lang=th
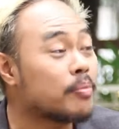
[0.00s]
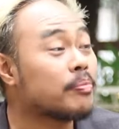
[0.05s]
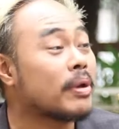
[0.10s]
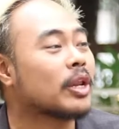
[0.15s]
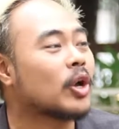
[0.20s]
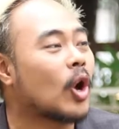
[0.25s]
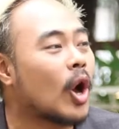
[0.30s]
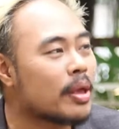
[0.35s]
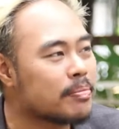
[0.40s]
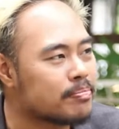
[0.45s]
ค่อย
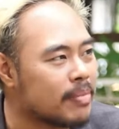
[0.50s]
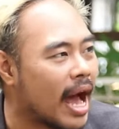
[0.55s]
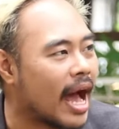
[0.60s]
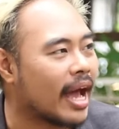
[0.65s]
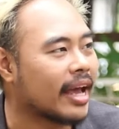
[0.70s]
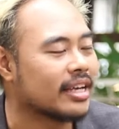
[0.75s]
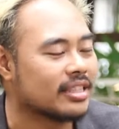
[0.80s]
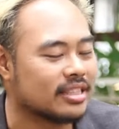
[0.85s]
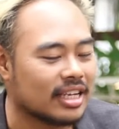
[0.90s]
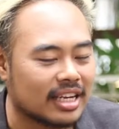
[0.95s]
เป็นค่อยไป
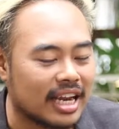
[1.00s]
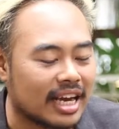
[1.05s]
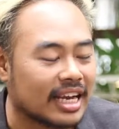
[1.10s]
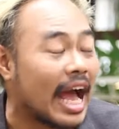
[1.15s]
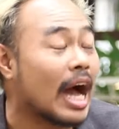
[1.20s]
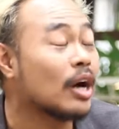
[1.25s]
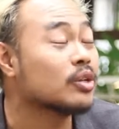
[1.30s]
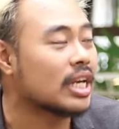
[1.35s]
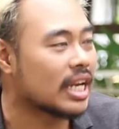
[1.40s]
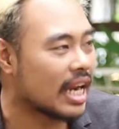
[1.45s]
ทีละ
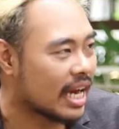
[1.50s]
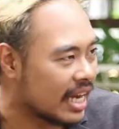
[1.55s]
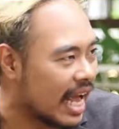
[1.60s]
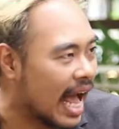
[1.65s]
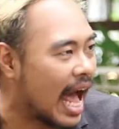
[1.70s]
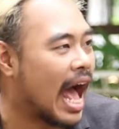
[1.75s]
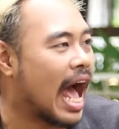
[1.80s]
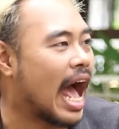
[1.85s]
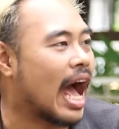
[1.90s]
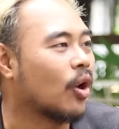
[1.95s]
ก้าวทีละ
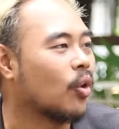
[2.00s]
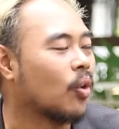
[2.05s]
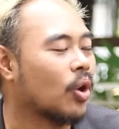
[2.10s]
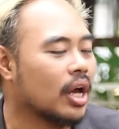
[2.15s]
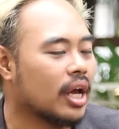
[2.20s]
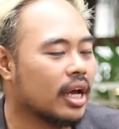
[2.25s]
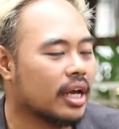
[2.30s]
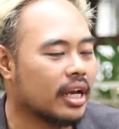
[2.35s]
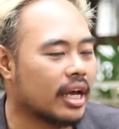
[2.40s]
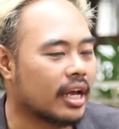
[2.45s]
ก้าว
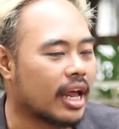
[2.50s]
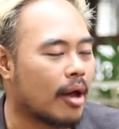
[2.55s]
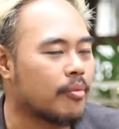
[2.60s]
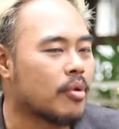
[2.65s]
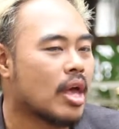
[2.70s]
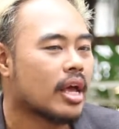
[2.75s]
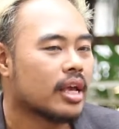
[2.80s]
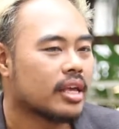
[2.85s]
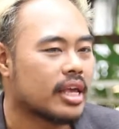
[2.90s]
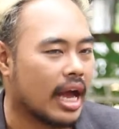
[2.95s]
นะครับ
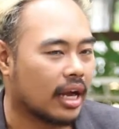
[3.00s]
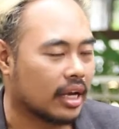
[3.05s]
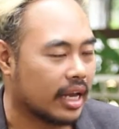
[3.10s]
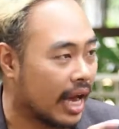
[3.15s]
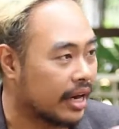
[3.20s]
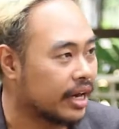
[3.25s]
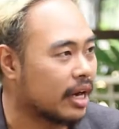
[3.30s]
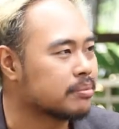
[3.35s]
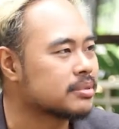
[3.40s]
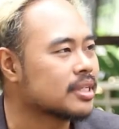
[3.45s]
อย่าง
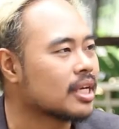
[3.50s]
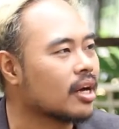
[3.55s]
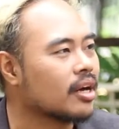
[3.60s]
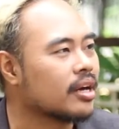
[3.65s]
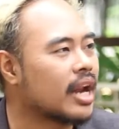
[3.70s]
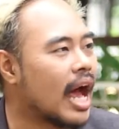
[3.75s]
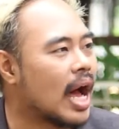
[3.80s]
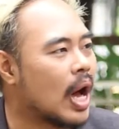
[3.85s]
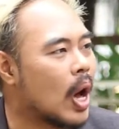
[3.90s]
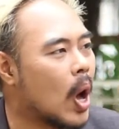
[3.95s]
การนำเสน
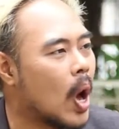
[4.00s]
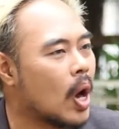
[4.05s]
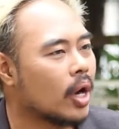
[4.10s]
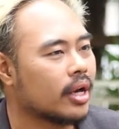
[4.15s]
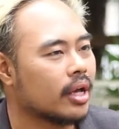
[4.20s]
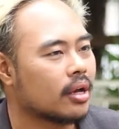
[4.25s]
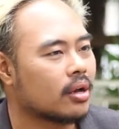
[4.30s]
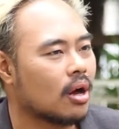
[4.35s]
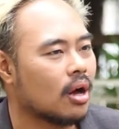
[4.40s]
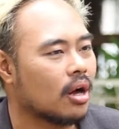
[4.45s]
อหน้าห้อง
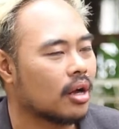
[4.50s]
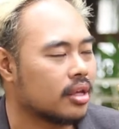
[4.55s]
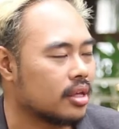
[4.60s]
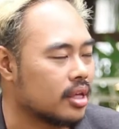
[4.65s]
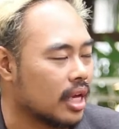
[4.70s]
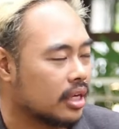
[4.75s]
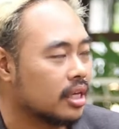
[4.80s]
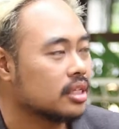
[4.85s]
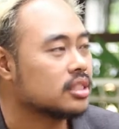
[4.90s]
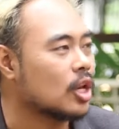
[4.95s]
เนี่ยก็
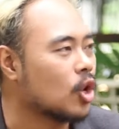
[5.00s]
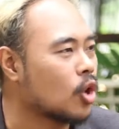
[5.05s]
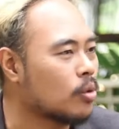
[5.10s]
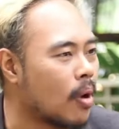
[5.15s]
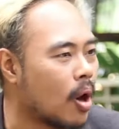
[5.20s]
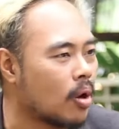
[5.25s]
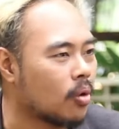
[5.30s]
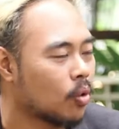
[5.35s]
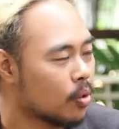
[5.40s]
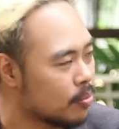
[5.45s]
อย่างที่เจโร่
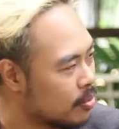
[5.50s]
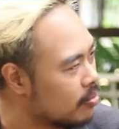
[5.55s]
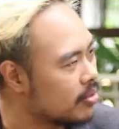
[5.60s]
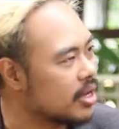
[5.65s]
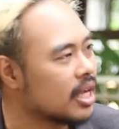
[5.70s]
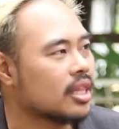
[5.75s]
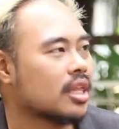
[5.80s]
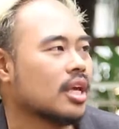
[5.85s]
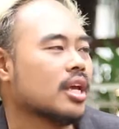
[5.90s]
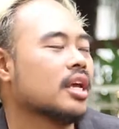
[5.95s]
บอกมุดเป็น
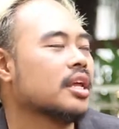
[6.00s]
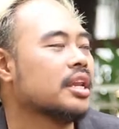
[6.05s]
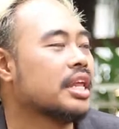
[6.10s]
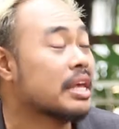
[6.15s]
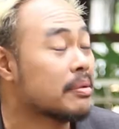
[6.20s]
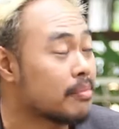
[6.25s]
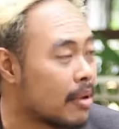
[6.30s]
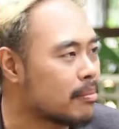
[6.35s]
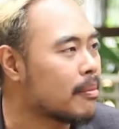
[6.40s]
วิธีที่ดี